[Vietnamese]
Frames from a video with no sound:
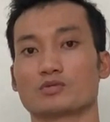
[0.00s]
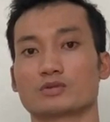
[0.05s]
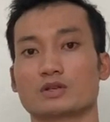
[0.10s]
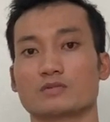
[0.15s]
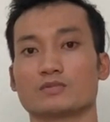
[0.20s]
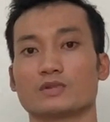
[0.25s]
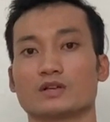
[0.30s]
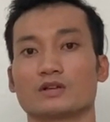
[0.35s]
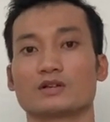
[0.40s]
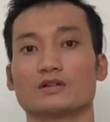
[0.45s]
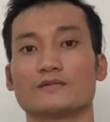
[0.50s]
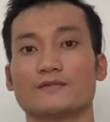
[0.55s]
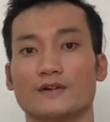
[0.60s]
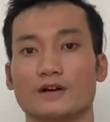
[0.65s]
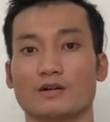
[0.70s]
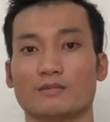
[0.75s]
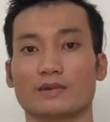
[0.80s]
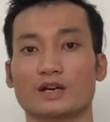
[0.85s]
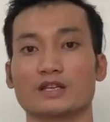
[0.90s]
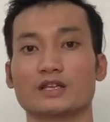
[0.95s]
trong những
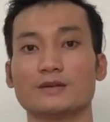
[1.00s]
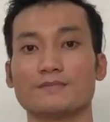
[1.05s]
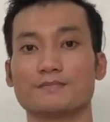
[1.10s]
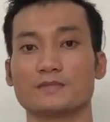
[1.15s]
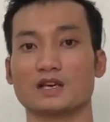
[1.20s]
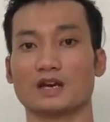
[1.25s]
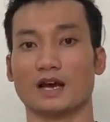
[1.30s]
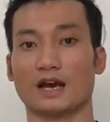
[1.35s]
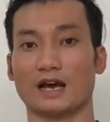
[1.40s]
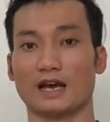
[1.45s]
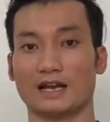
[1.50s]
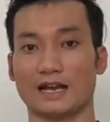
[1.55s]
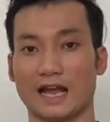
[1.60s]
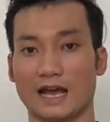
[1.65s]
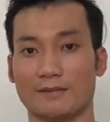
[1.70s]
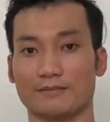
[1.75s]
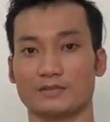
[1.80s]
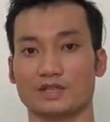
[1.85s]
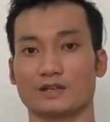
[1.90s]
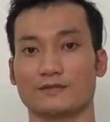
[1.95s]
phần nó giúp cho,
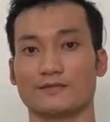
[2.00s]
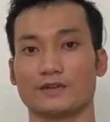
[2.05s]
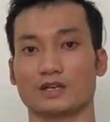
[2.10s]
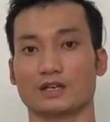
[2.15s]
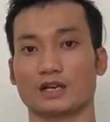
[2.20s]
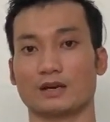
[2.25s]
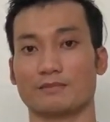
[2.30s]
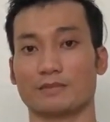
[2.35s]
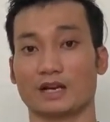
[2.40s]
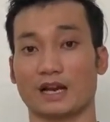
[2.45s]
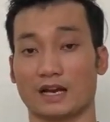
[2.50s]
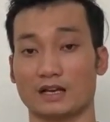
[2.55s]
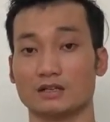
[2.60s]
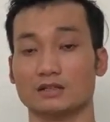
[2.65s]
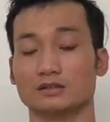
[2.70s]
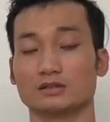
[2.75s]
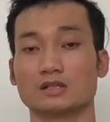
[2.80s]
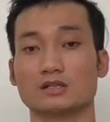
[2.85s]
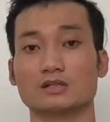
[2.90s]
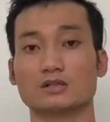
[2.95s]
làm cho việc là mình ảnh
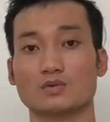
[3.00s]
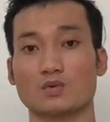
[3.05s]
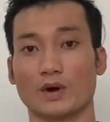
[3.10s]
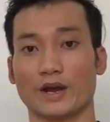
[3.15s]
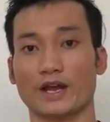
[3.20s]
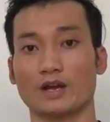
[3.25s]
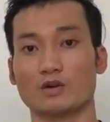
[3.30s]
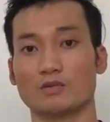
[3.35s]
hưởng tới sức khỏe